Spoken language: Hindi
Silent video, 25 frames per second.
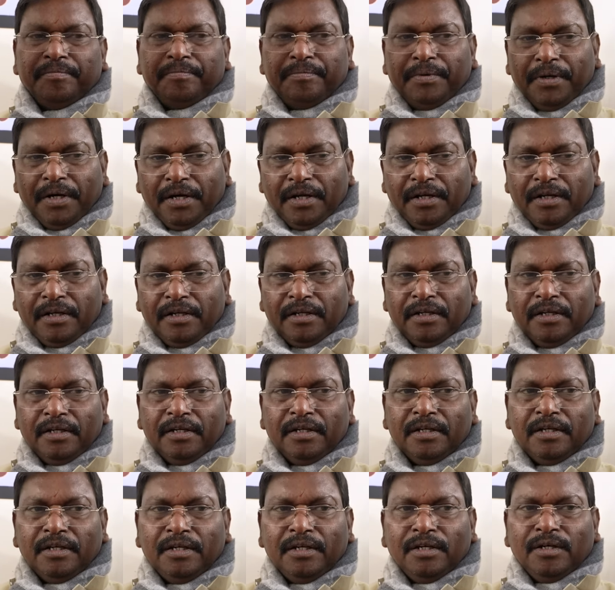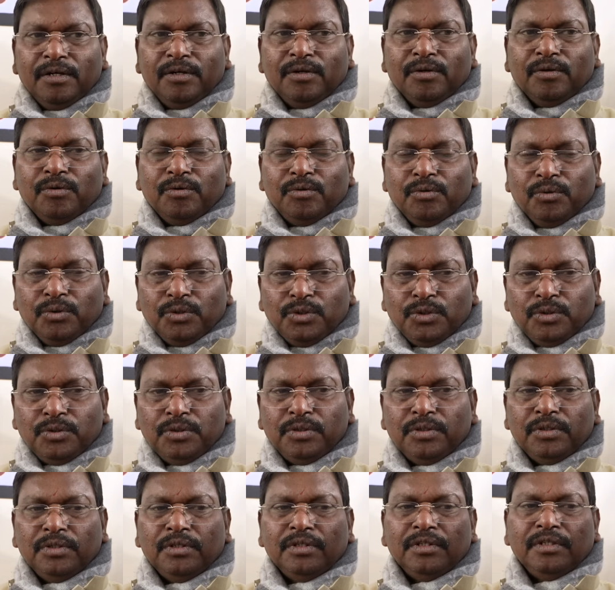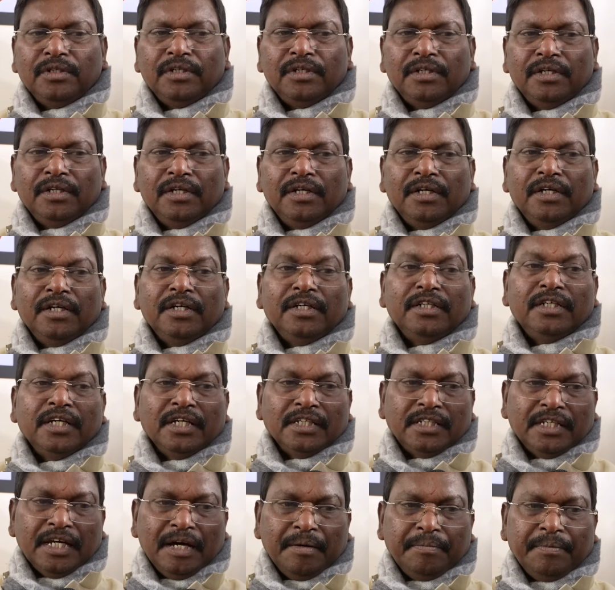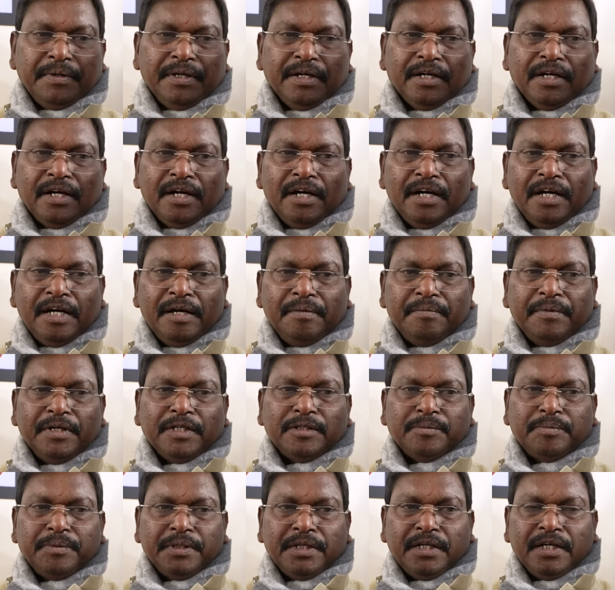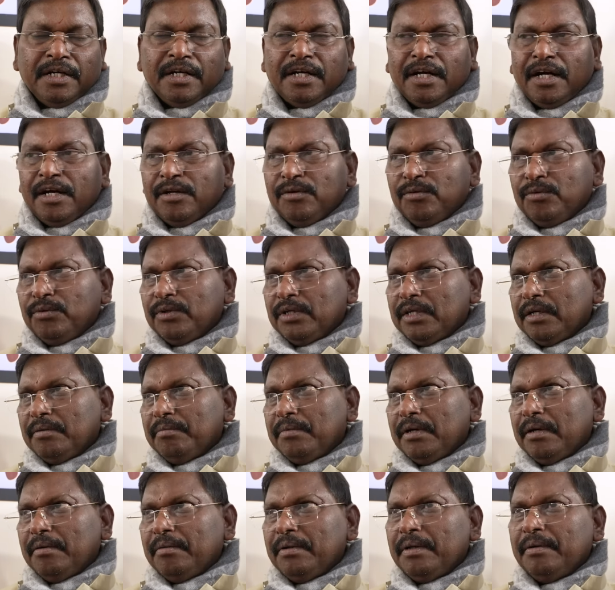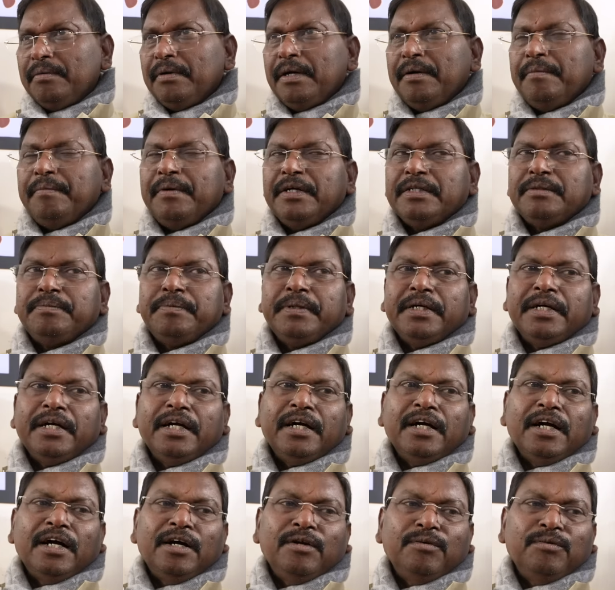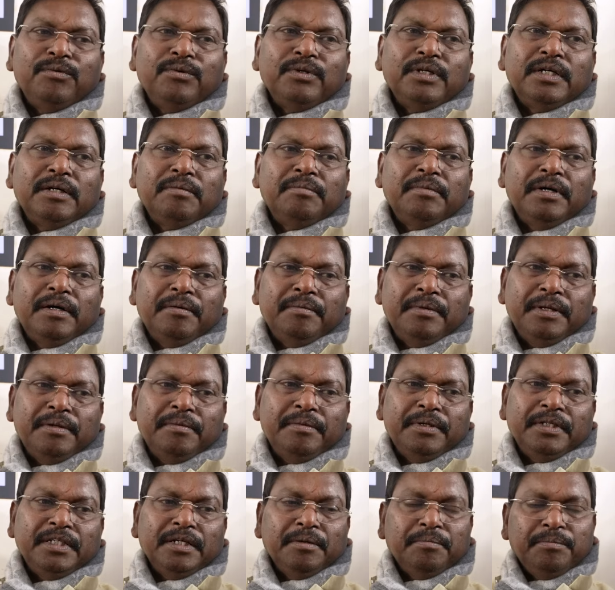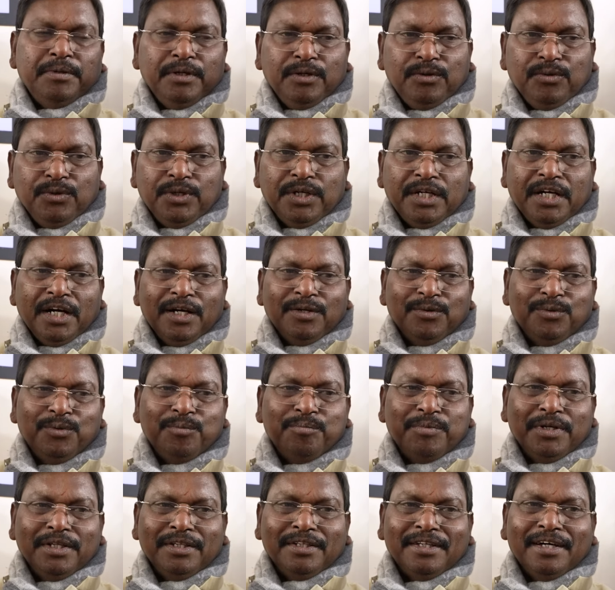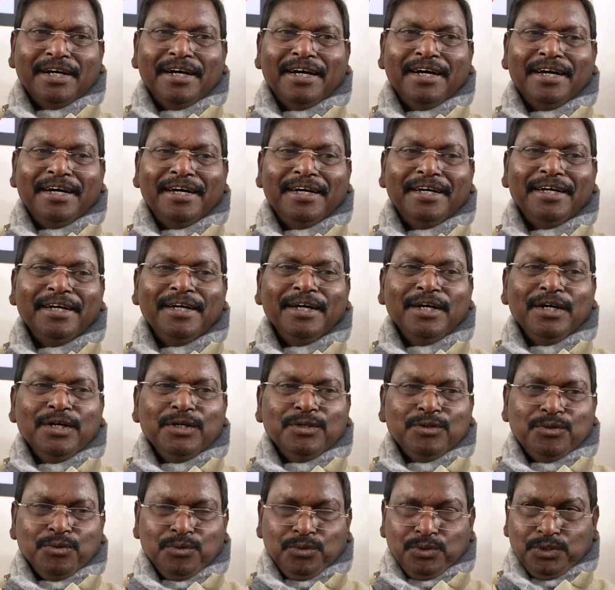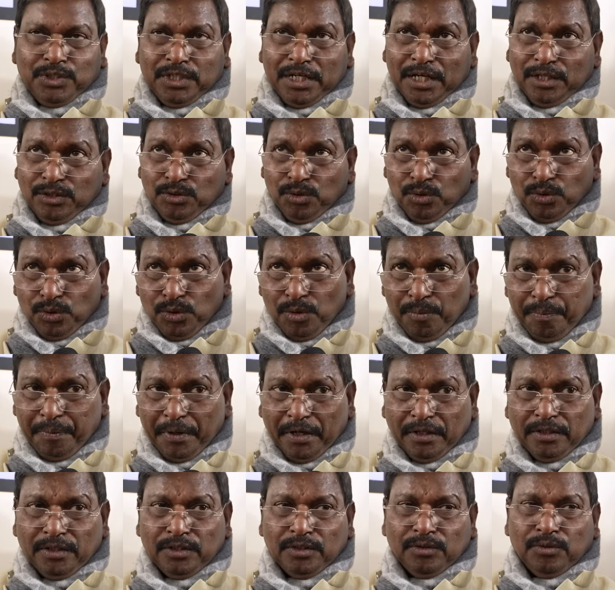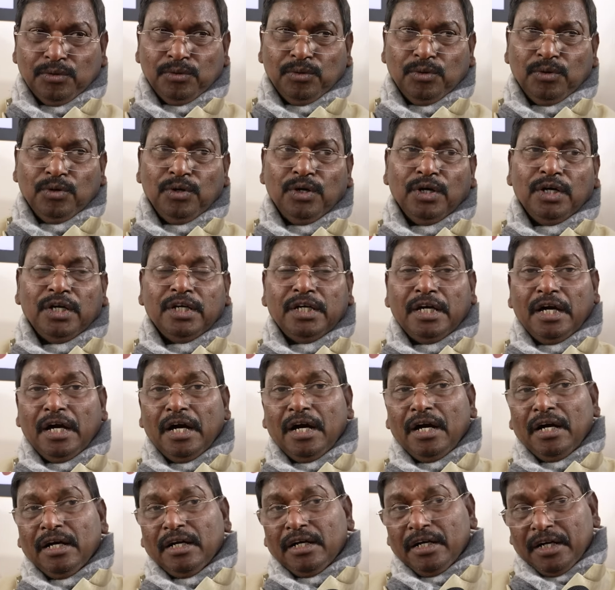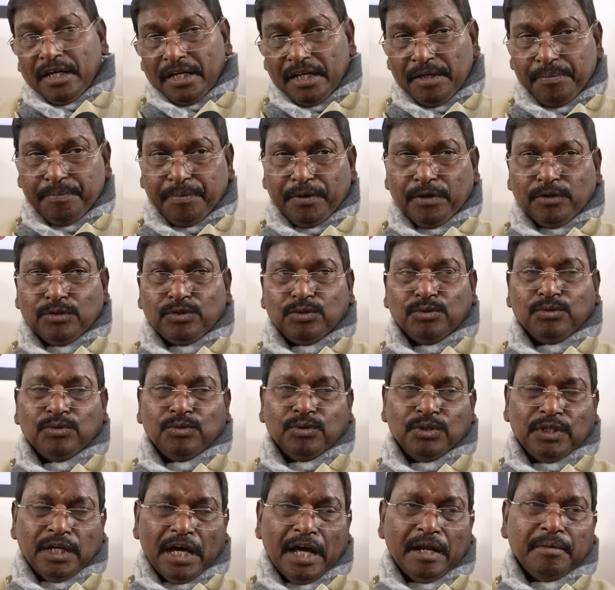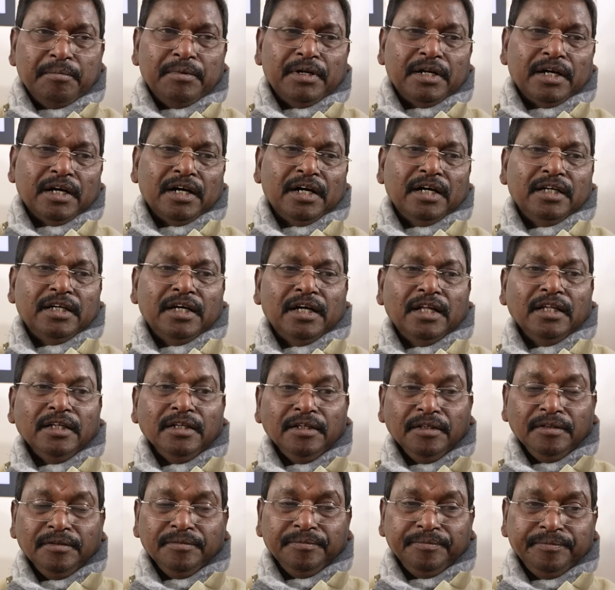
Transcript: पर कुछ जैसे आपने कहा एमएसपी के कानून के मामले में एमएसपी के कानून के मामले में जब भी कोई कानून बनता है तो उसके दोनों पक्ष को या कई पक्षों को ध्यान में रखा जाता है